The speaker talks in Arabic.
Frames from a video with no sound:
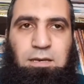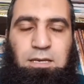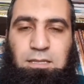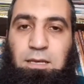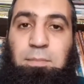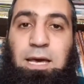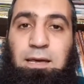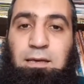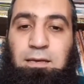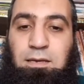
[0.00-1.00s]

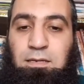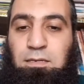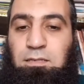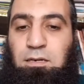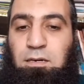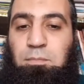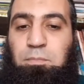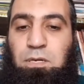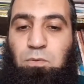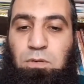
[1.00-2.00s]
إنما
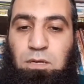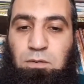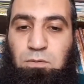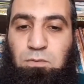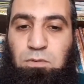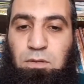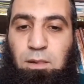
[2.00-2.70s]
يتقبل الله